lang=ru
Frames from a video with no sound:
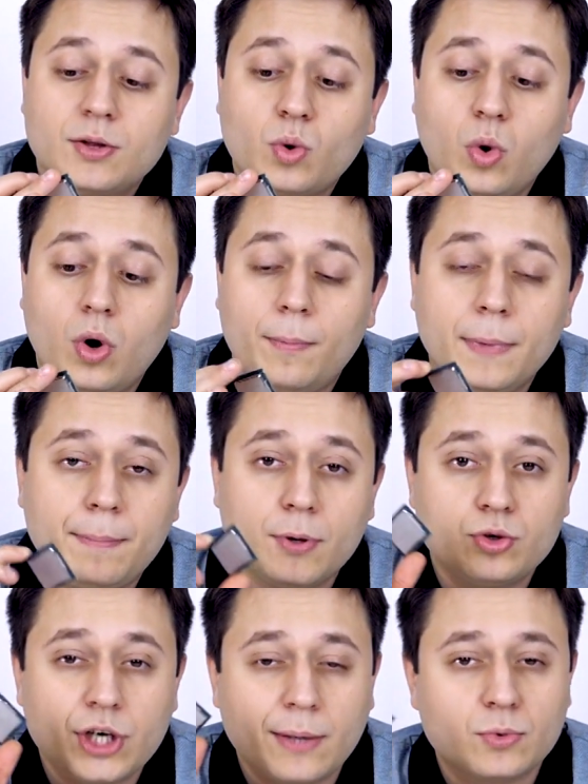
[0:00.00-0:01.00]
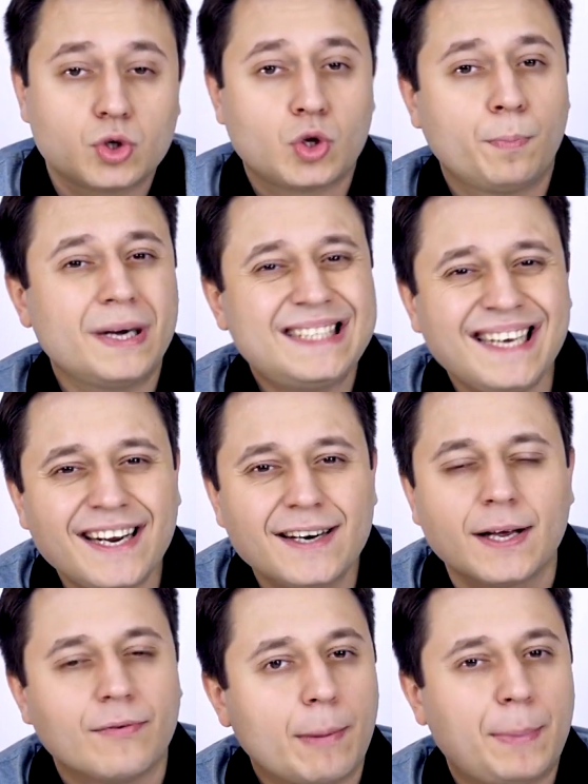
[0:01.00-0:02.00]
то мы получаем то, что
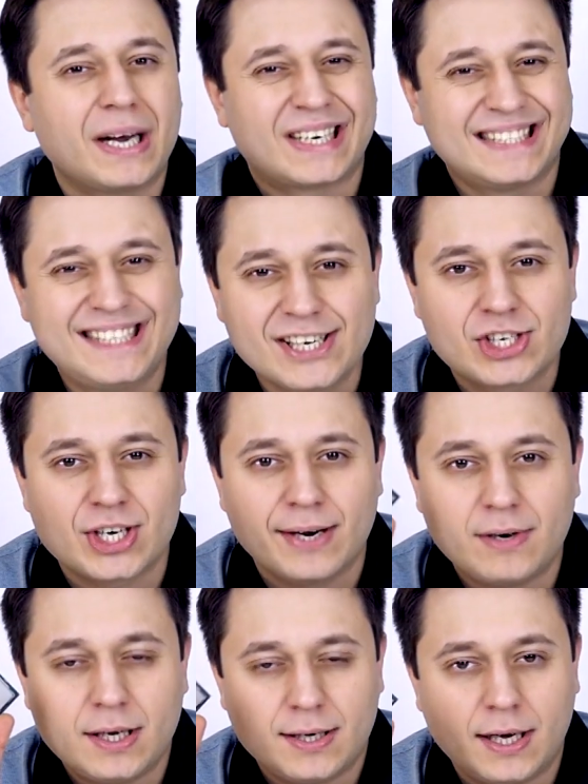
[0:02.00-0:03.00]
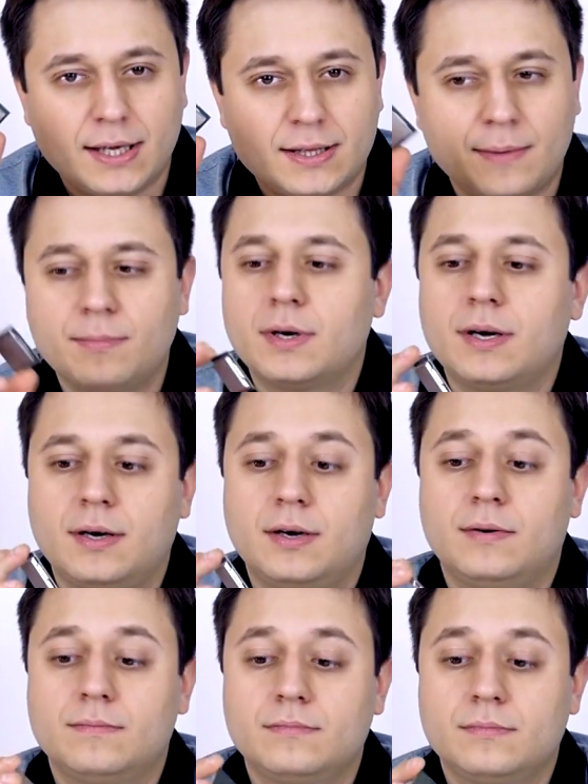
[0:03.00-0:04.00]
материнки, во-первых, дешевле на этом
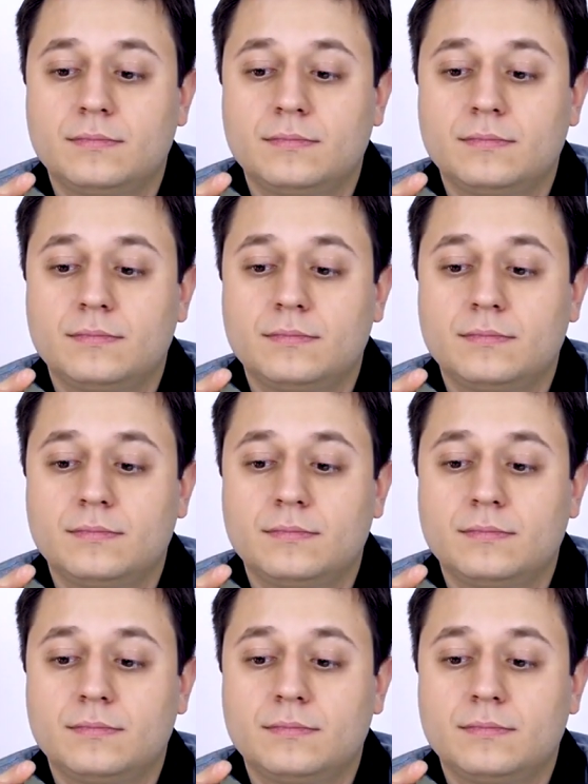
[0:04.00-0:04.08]
а,